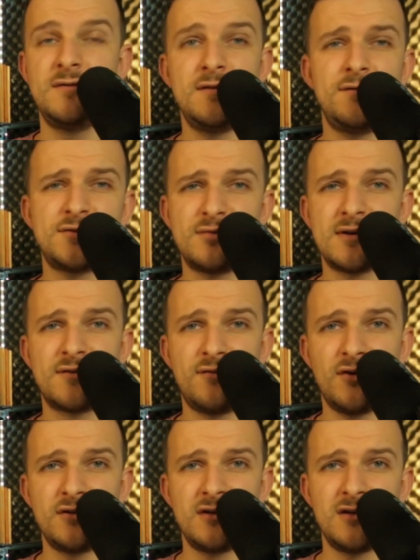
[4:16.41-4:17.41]
Więc wyszła z
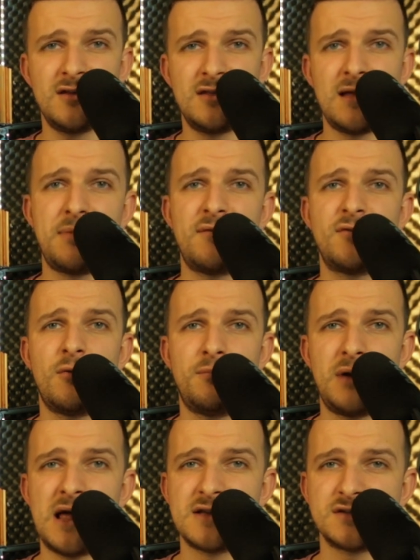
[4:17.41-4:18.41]
wody na pewną
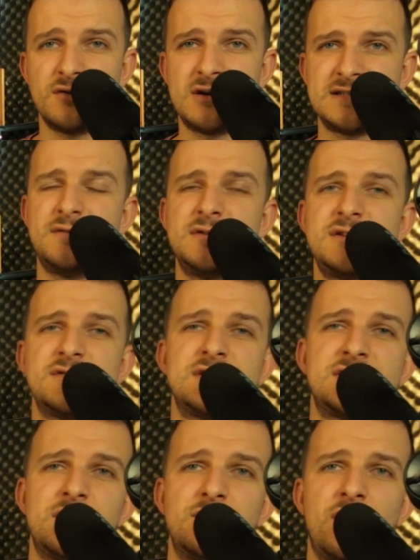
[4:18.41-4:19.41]
plażę. Okazało się,
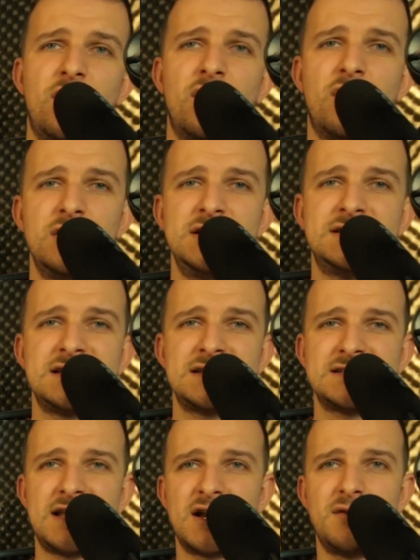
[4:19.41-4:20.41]
że są to
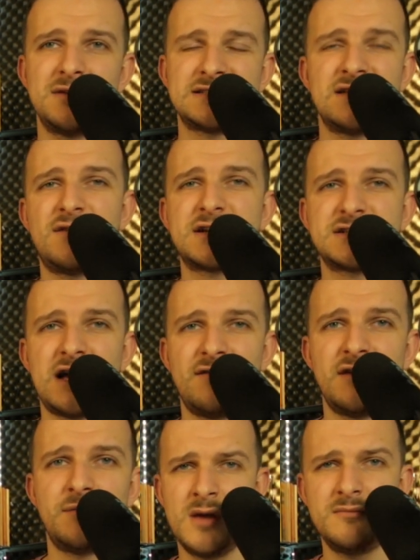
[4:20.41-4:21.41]
okolice starego miasta Warszawy. Warszawie.
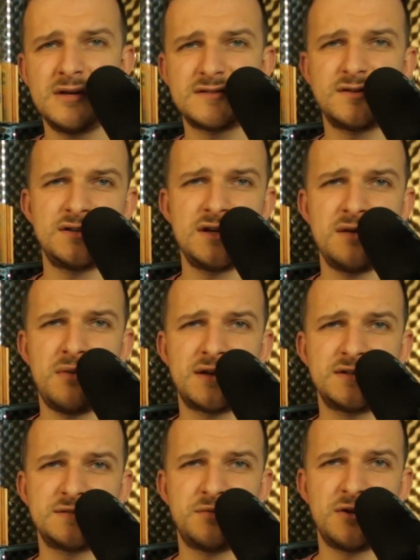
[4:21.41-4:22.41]
Miasto się jej
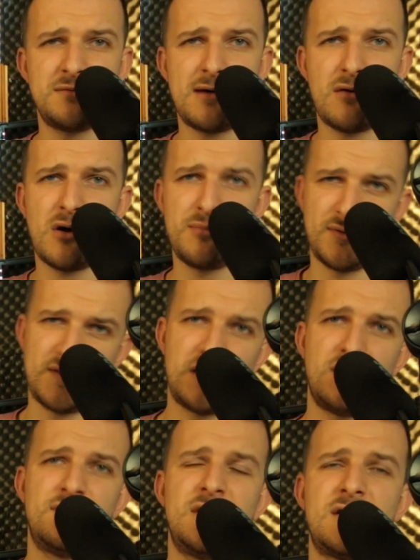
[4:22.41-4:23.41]
bardzo spodobało,
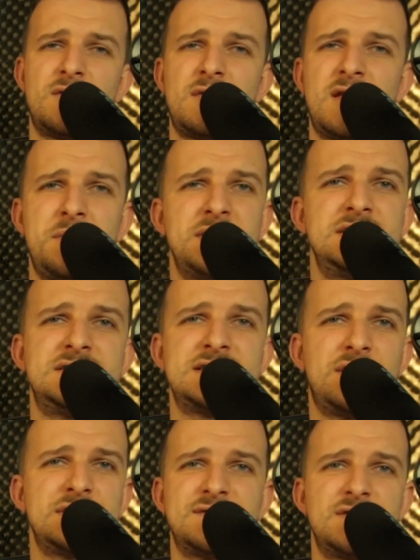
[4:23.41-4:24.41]
postanowiła tutaj spędzić
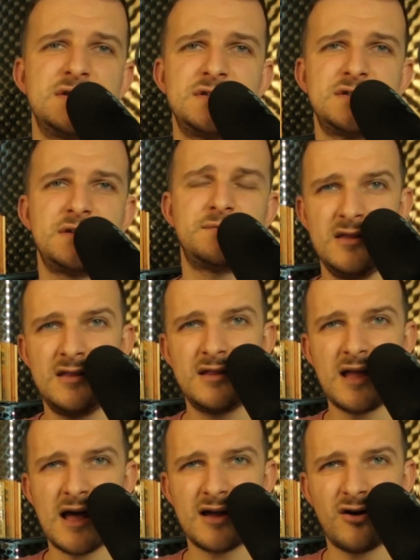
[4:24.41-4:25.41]
całe swoje życie. I
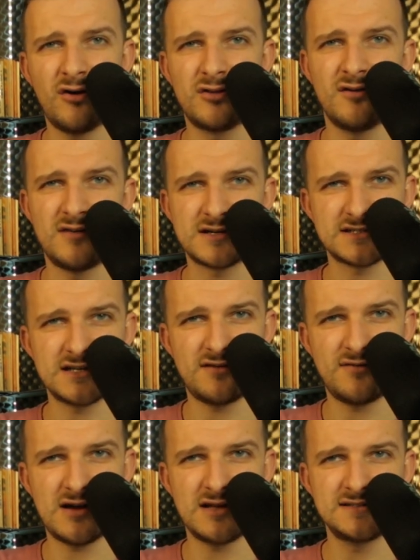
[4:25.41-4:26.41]
tak oto
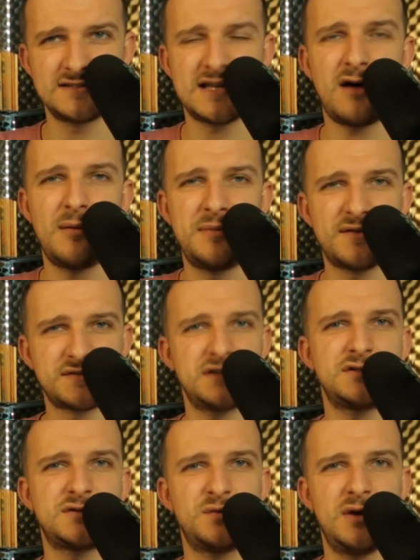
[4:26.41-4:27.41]
Warszawa zyskała
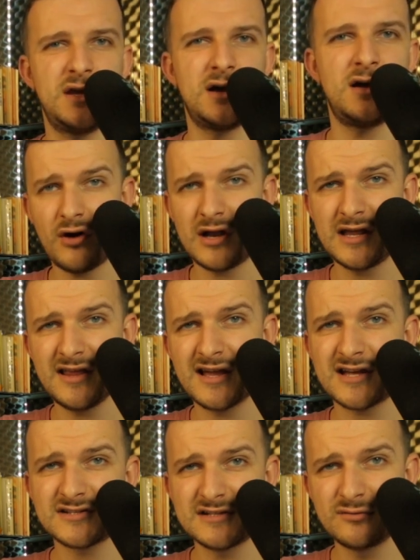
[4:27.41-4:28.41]
pierwszego słoika. No ale nie
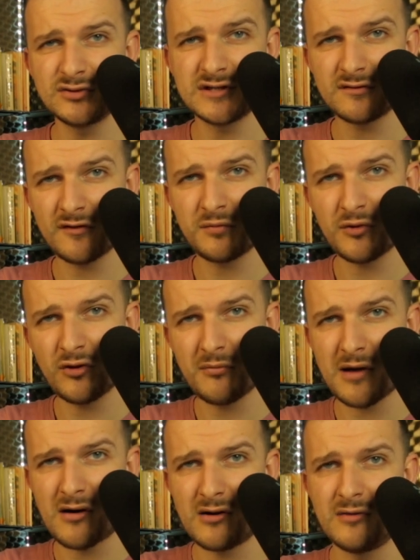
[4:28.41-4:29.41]
każdemu się to
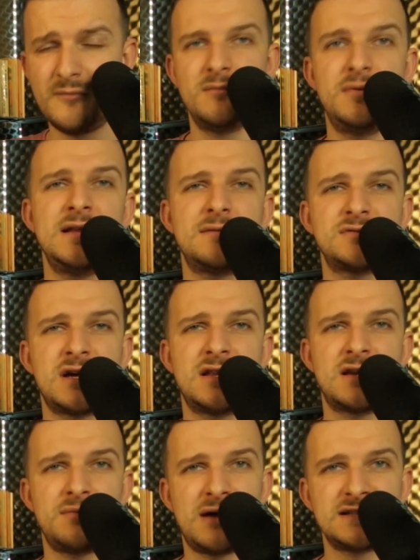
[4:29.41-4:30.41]
spodobało. Byli na
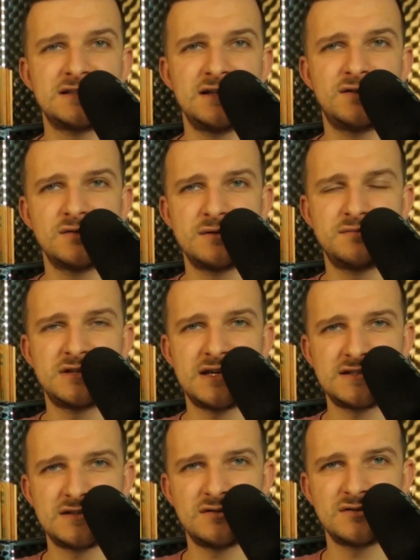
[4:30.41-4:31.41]
przykład rybacy, którzy
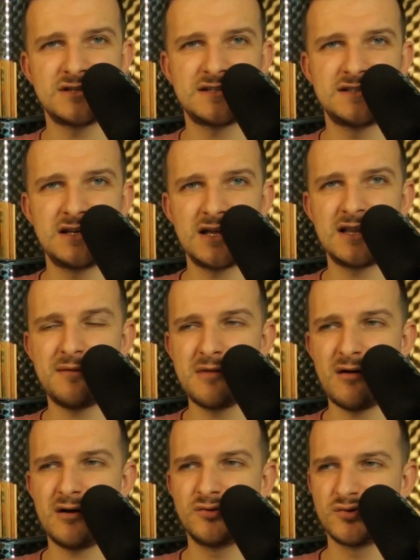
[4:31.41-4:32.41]
przez to, że syrena
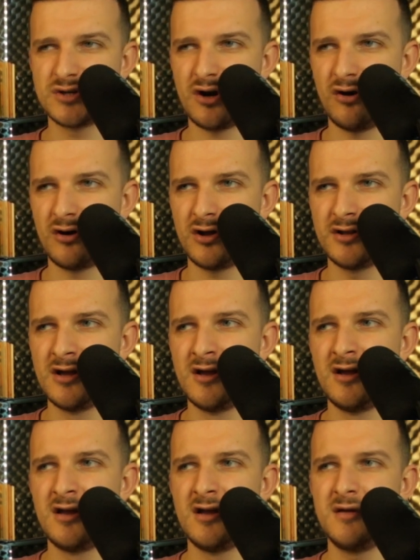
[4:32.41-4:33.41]
miała duży ogon,
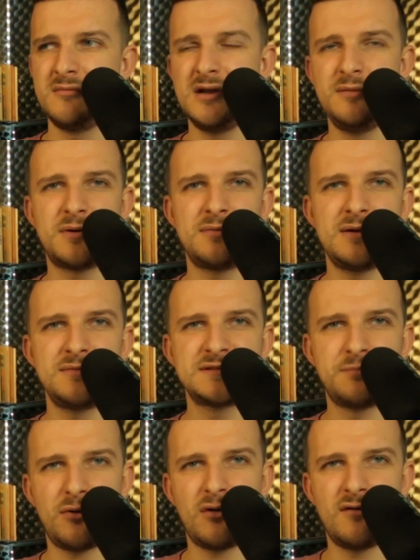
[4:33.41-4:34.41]
mieli problemy
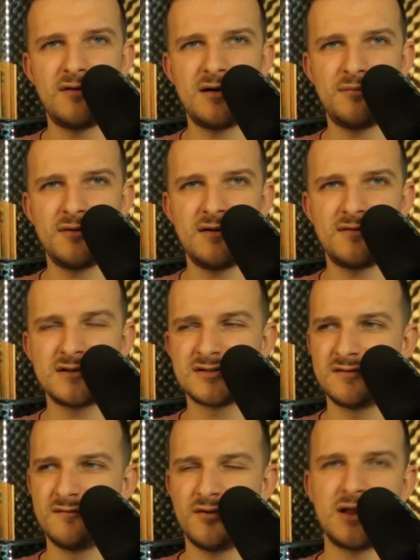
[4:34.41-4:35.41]
z połowem,
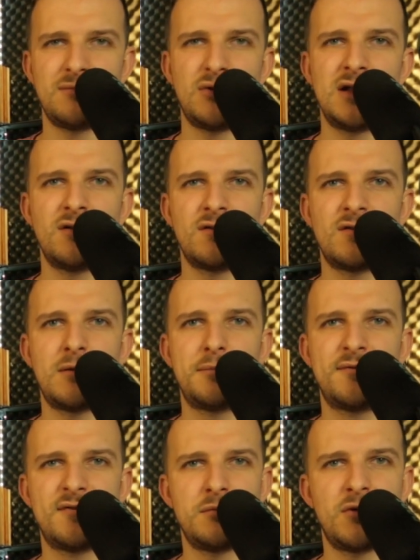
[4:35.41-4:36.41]
ponieważ woda była non
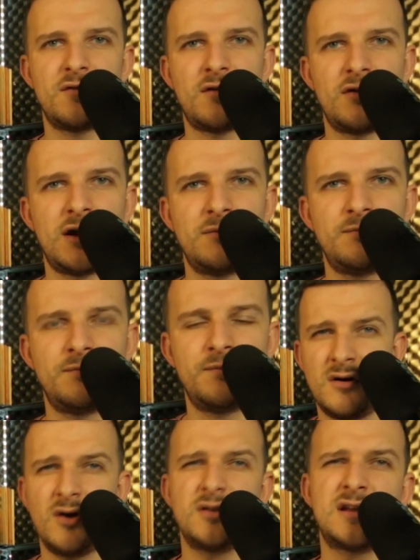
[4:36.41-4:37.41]
stop wzmącona.
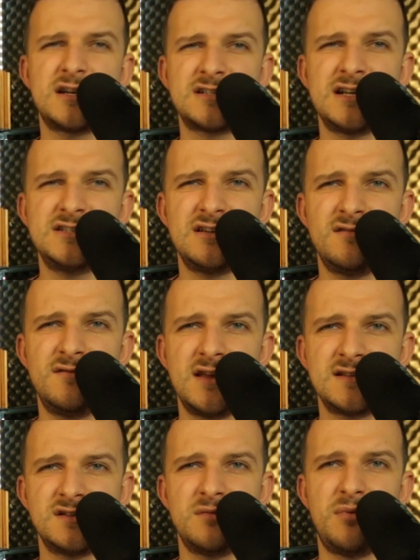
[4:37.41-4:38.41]
Odgrażali się
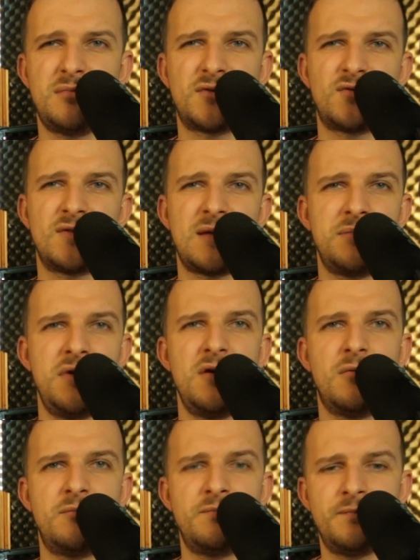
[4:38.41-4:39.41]
więc, że ją po prostu zabiją.